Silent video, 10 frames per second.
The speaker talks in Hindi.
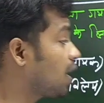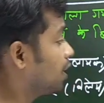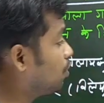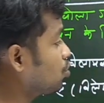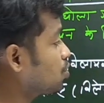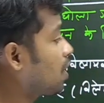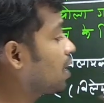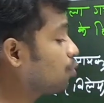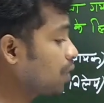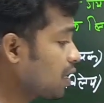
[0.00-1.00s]
मान है उस
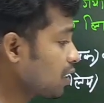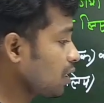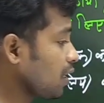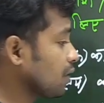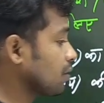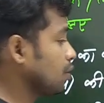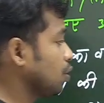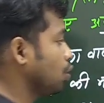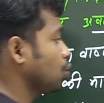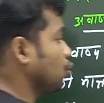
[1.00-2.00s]
मान को यहां रखना है
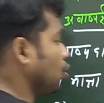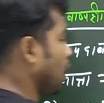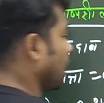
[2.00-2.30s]
तो